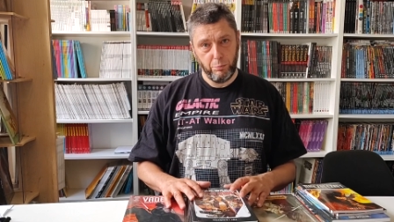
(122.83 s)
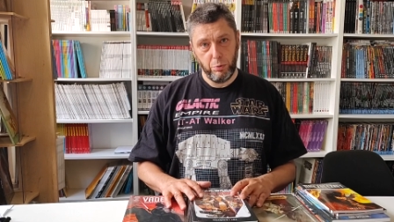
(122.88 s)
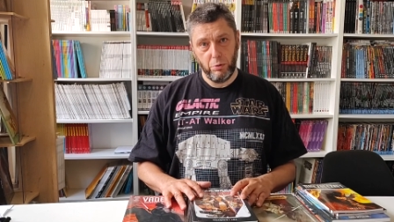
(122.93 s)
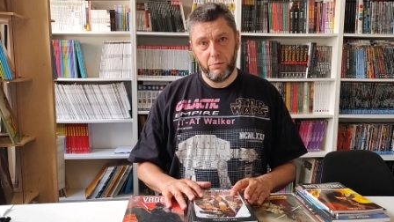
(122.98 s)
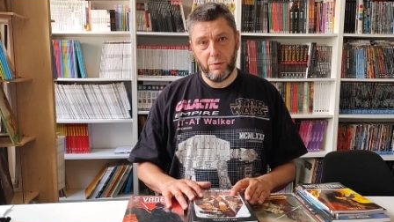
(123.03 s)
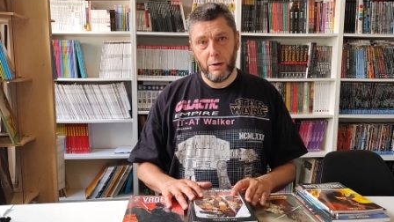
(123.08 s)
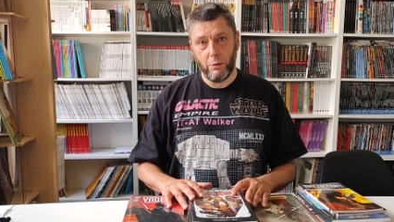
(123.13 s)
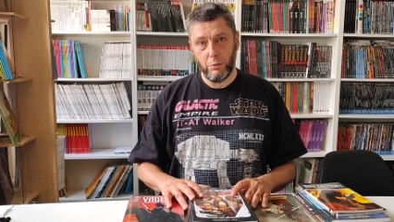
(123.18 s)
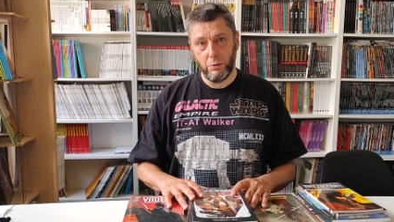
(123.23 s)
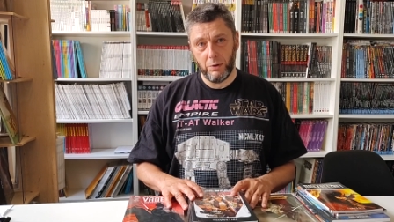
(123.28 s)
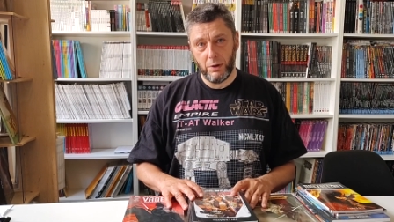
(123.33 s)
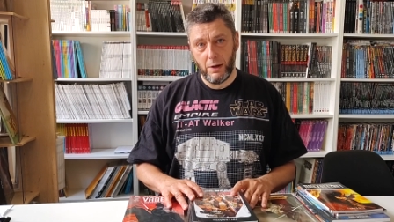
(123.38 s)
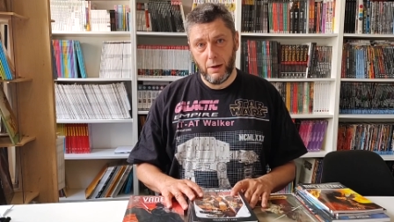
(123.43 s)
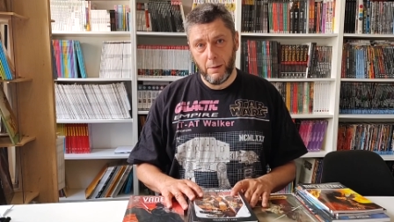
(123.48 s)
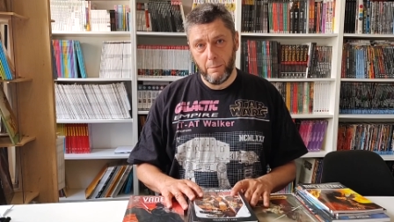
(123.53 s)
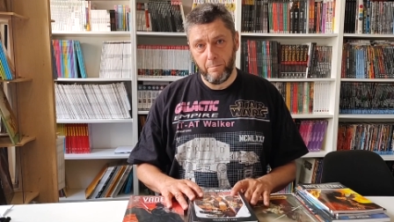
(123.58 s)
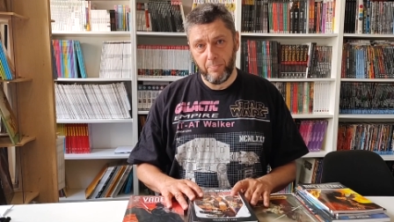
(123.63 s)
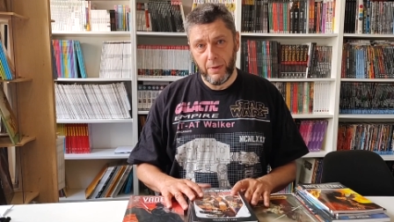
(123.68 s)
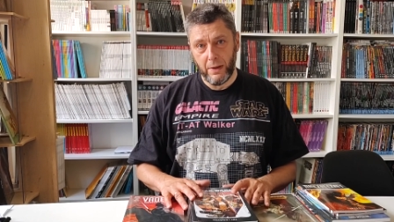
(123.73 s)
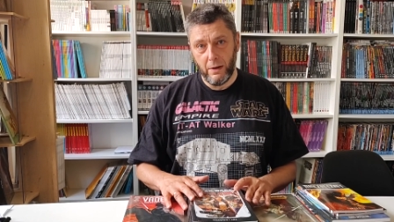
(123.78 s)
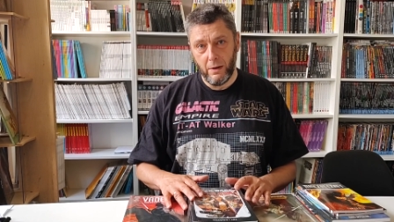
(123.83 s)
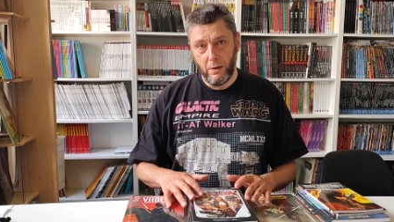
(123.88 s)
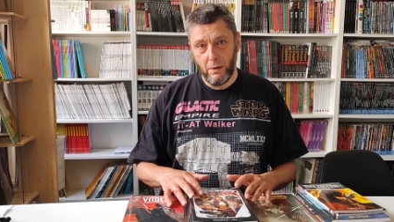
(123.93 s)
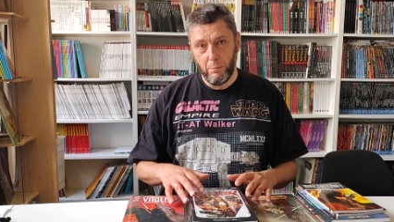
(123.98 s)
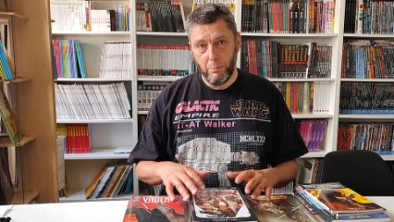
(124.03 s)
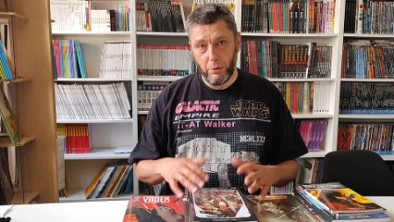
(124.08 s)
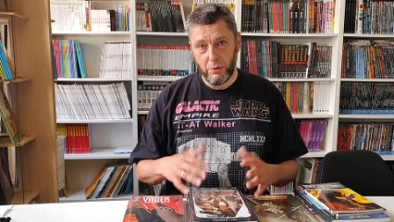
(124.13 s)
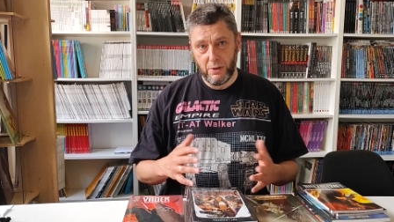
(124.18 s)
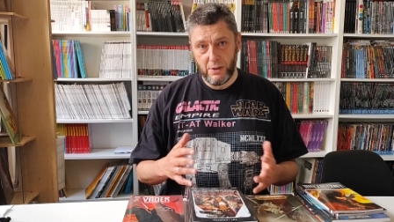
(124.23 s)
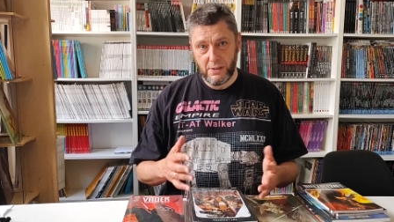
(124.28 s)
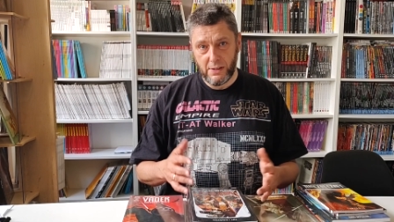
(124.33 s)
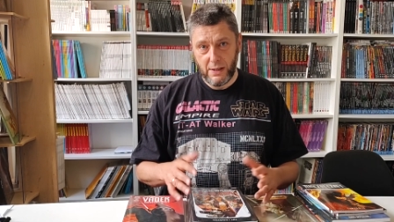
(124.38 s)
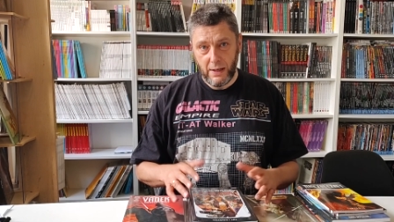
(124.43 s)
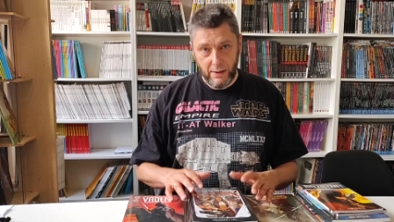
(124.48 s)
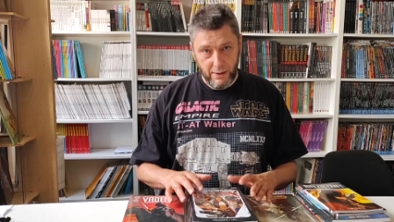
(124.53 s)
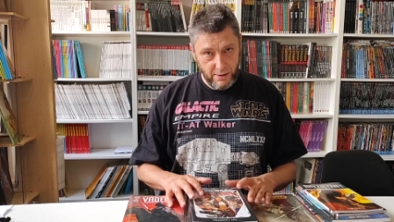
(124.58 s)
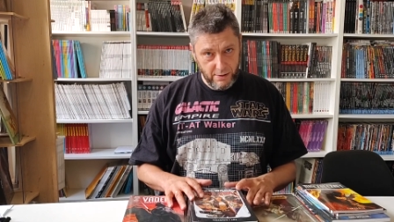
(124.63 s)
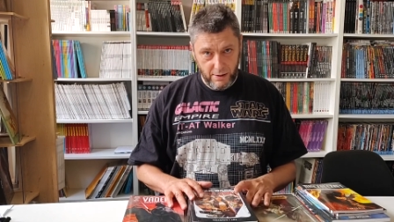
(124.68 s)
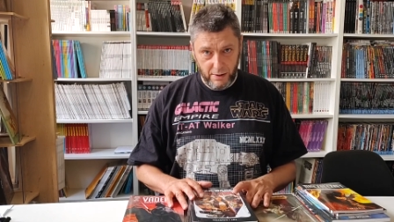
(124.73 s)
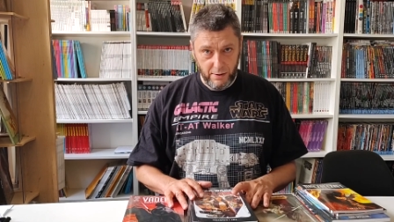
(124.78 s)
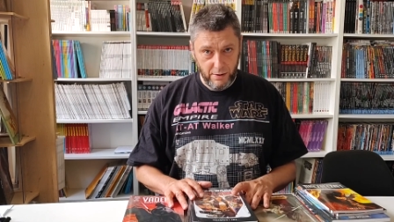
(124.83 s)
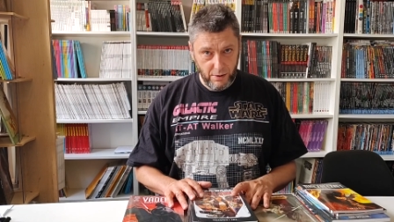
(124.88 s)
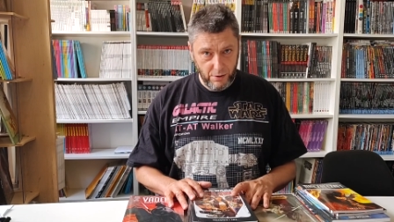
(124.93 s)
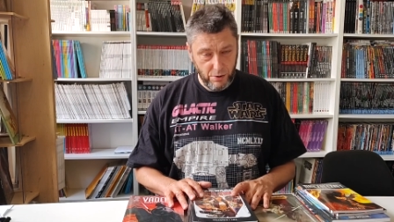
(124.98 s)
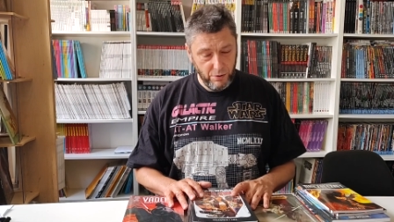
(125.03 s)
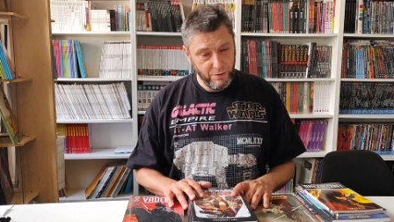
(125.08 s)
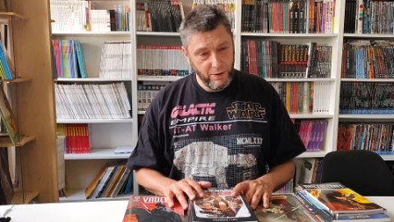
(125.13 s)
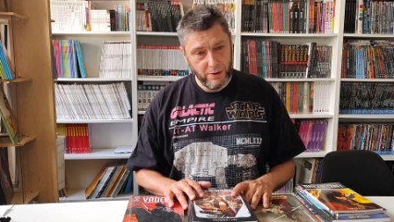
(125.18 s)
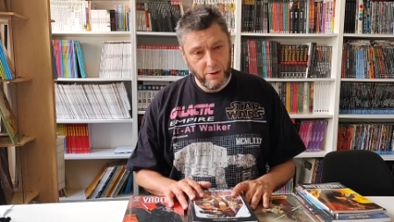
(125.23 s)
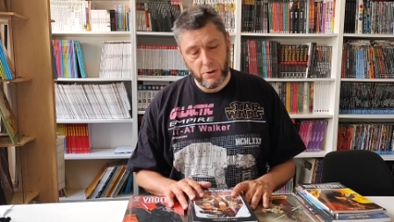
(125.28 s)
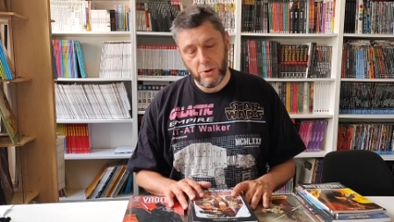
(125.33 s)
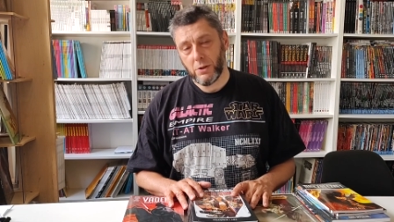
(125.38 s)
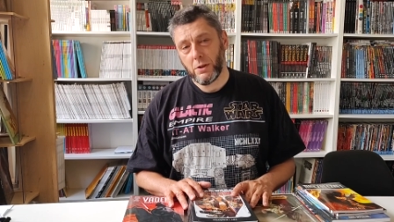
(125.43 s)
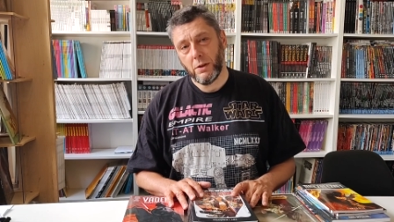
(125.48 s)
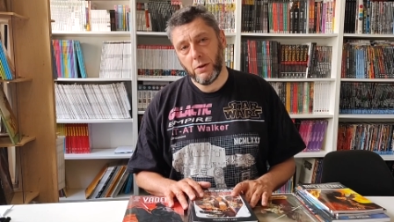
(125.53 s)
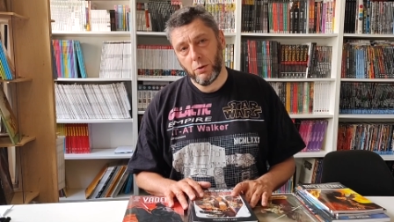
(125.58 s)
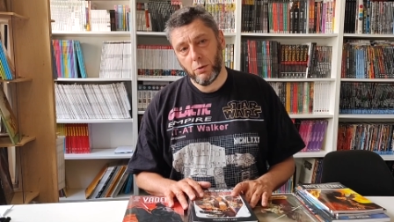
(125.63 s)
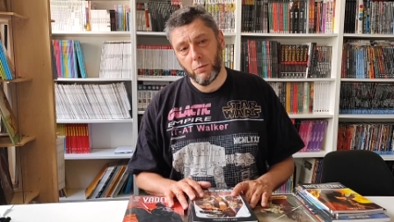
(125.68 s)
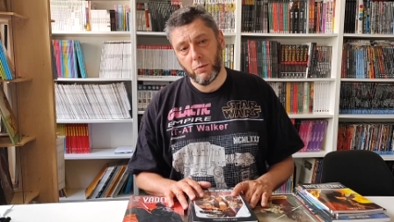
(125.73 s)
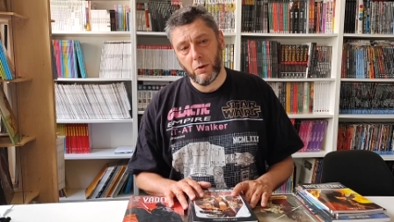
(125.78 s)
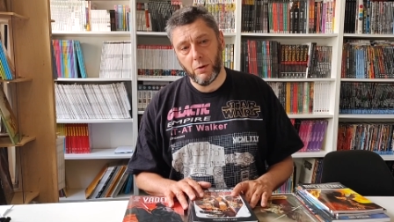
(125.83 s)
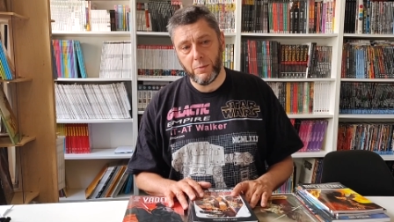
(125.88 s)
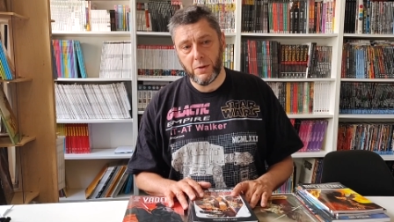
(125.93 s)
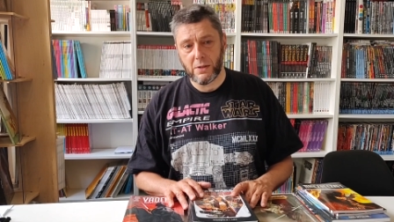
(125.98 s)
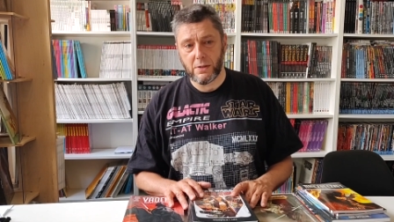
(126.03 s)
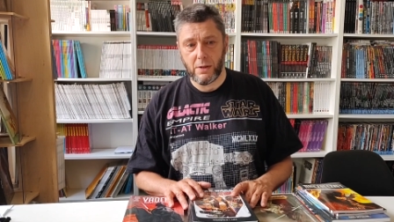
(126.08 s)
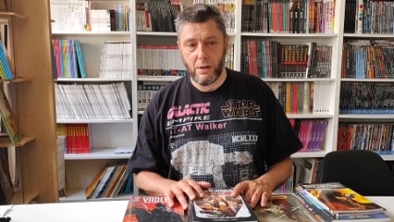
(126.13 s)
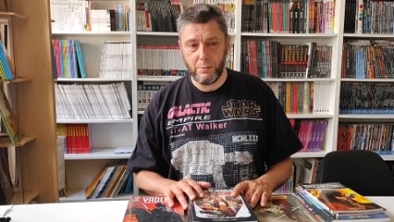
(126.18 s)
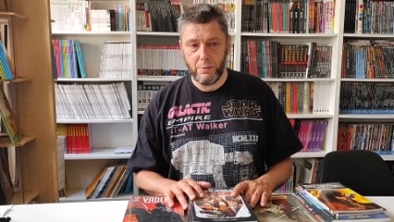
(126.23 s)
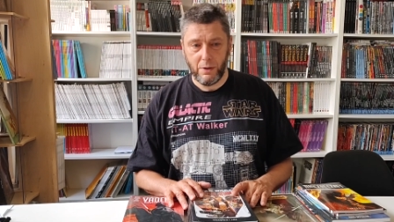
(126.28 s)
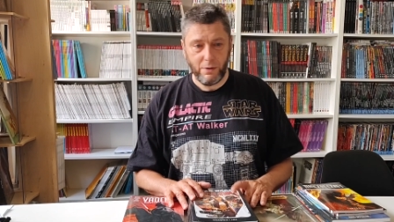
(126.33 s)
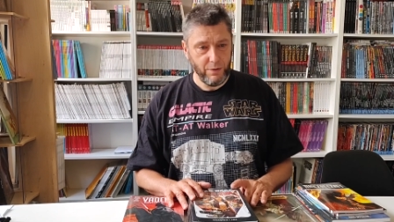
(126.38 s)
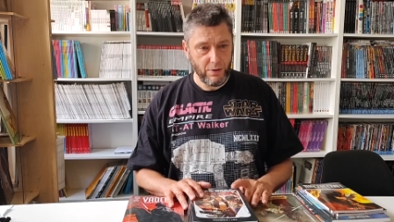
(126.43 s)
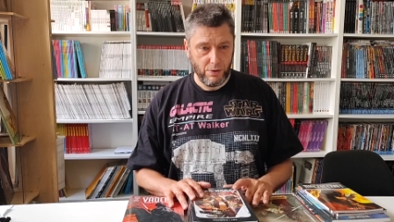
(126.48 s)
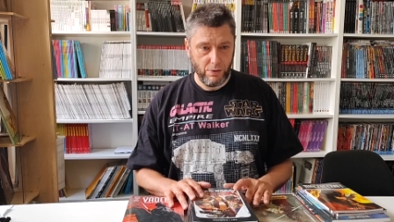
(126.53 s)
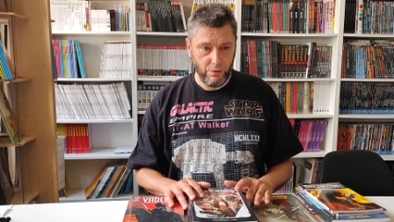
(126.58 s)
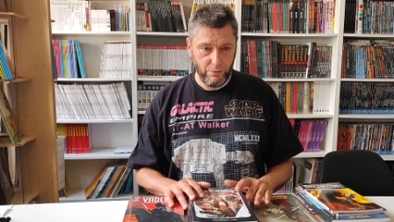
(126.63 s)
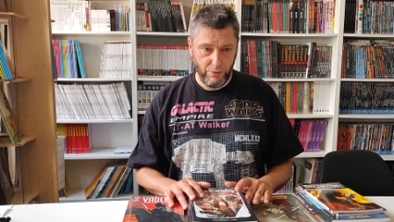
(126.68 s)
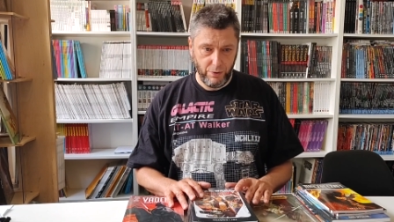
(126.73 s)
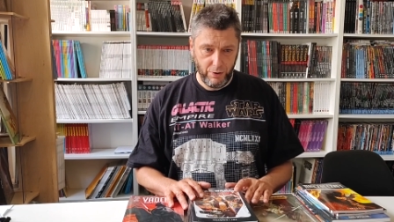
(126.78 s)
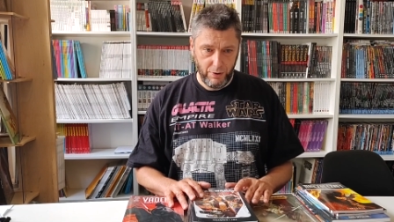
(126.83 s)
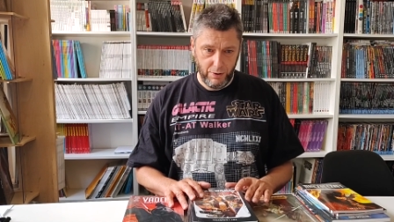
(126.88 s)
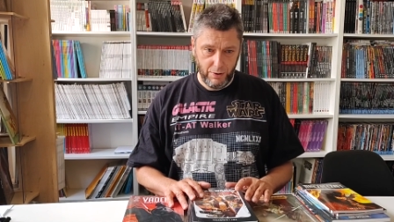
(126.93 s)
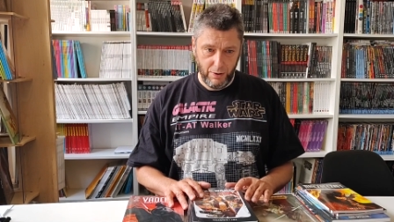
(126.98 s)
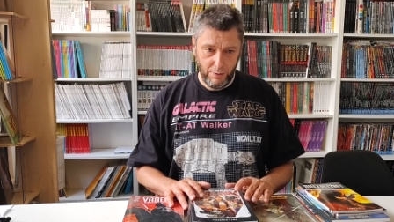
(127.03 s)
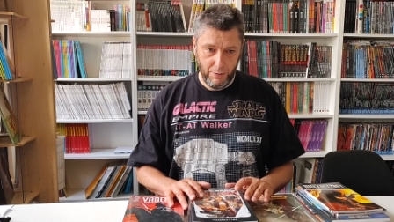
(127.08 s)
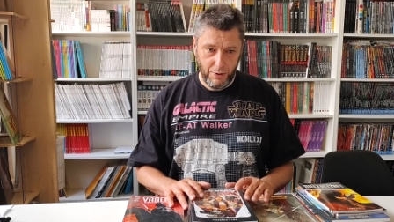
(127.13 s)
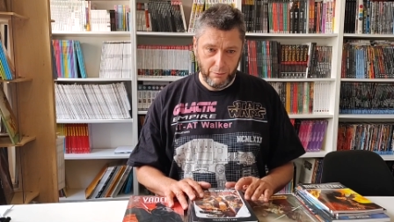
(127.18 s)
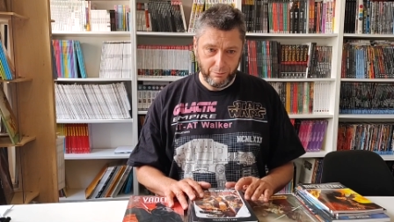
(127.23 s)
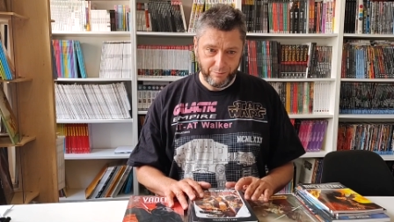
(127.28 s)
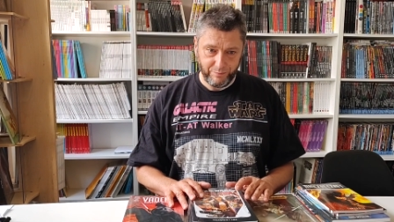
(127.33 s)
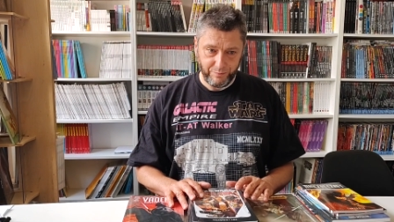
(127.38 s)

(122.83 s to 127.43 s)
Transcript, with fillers: wpływało na potencjalne zainteresowanie czytelników komiksami gwiezdnowojennymi.